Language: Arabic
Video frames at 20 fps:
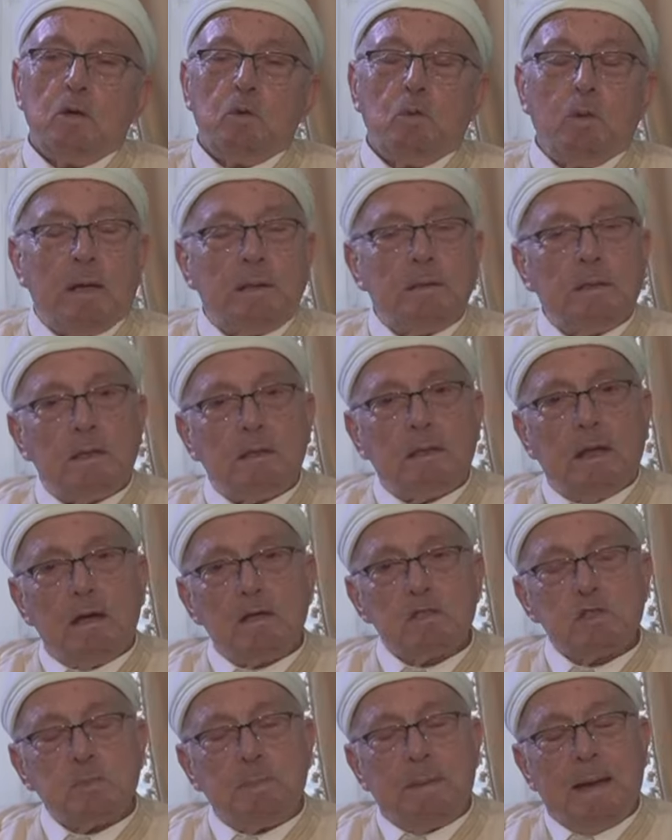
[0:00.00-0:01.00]
وان
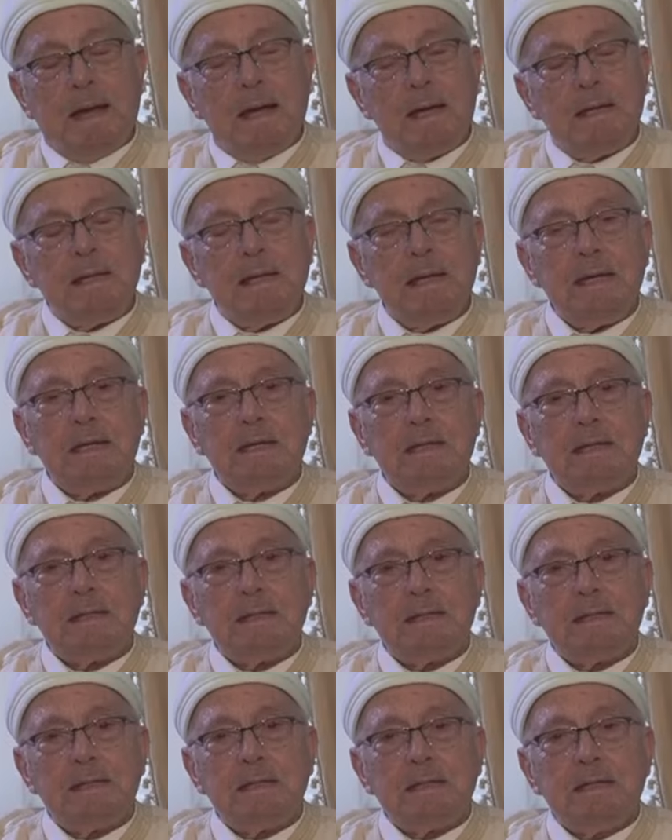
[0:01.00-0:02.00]
الله سبحانه
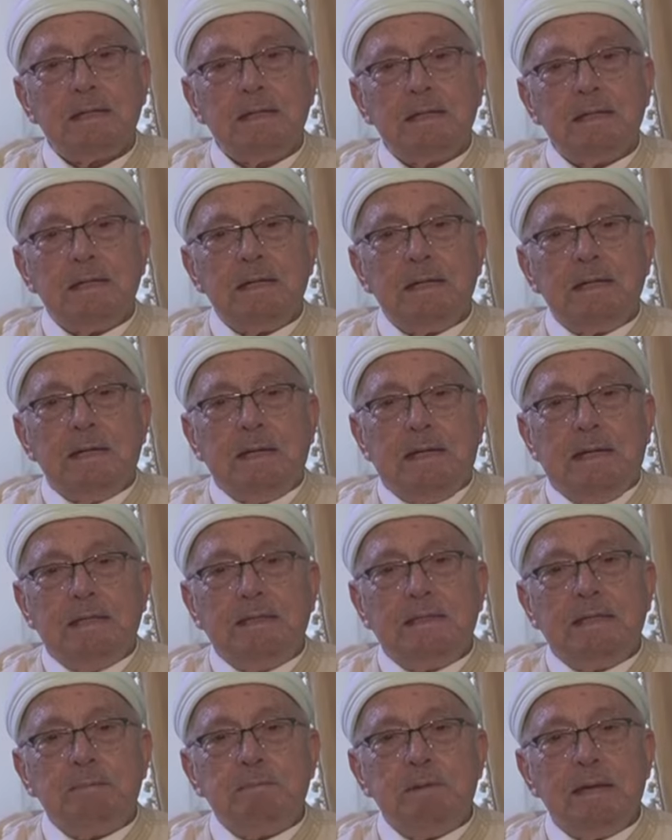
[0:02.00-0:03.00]

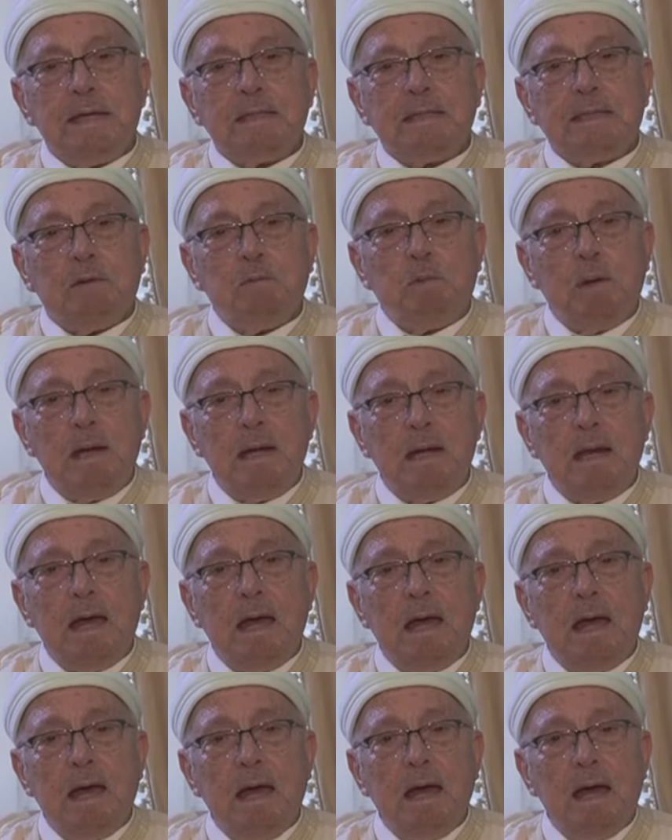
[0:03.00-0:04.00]
عندما
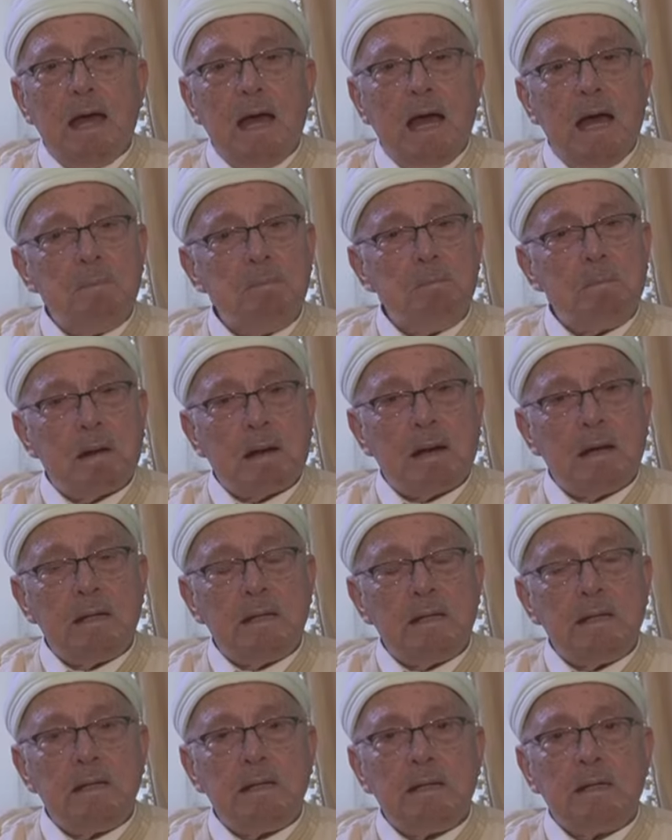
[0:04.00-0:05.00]
يتولى
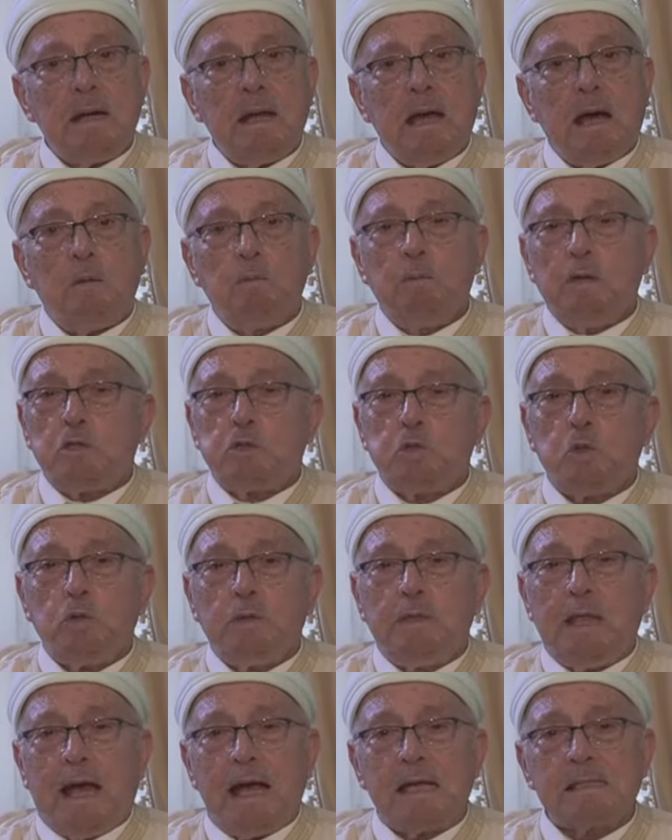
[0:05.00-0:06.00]
امرا او
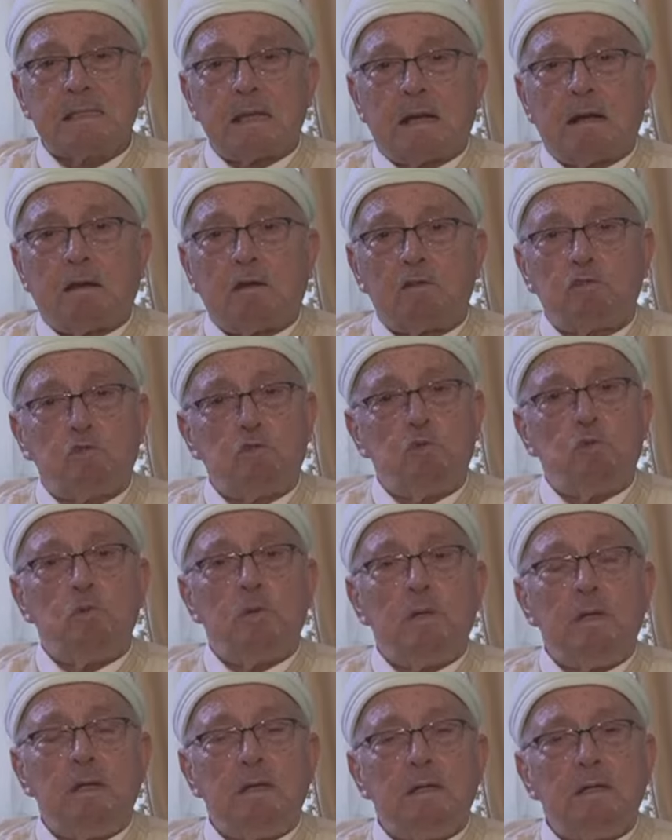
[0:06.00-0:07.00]
يشد ازر
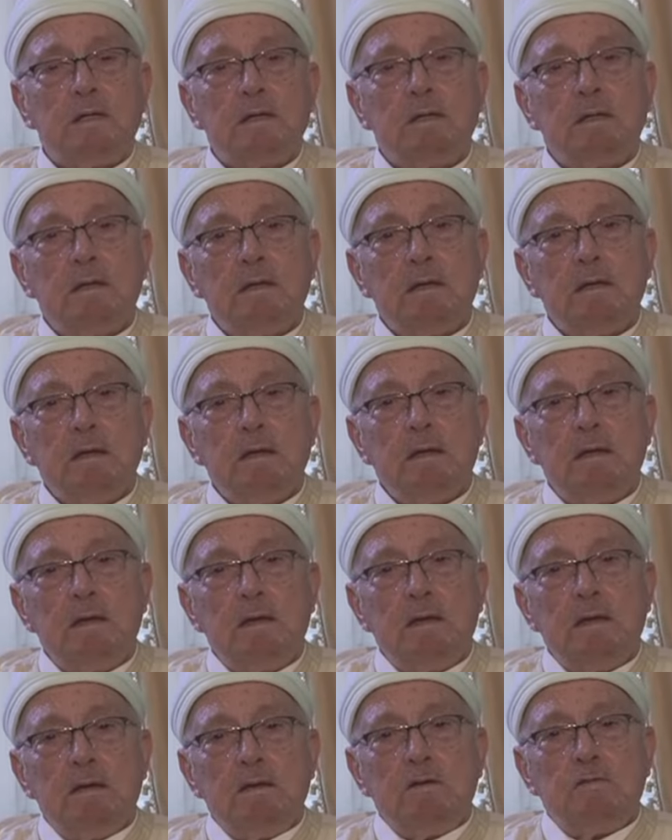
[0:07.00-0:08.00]
رسول
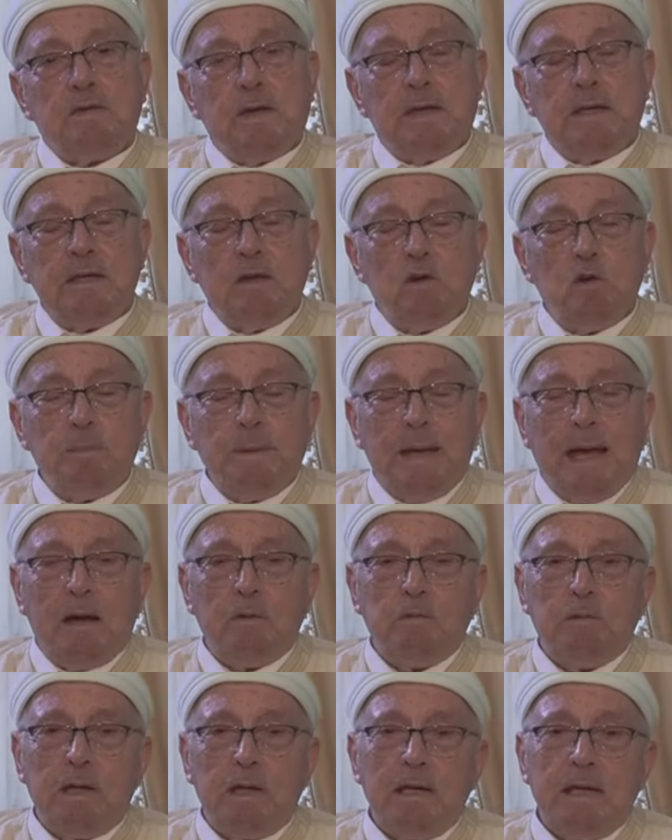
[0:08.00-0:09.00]
فانه
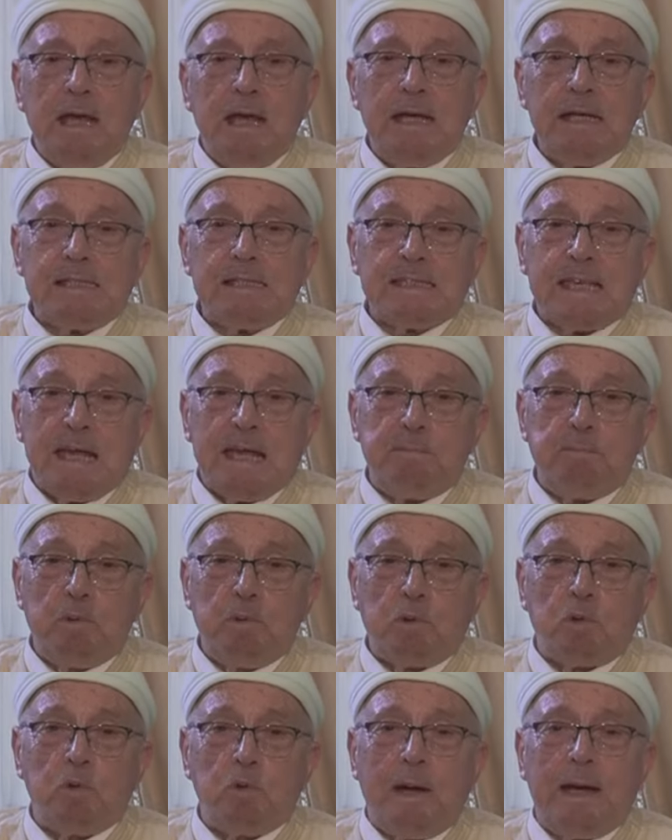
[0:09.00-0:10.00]
بحول الله
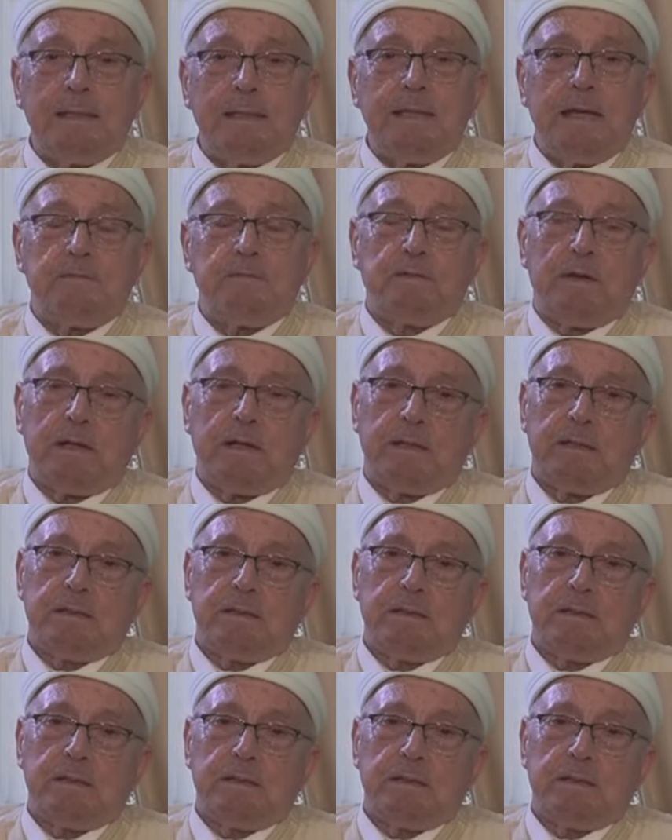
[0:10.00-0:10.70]
سيبلغ اهدافه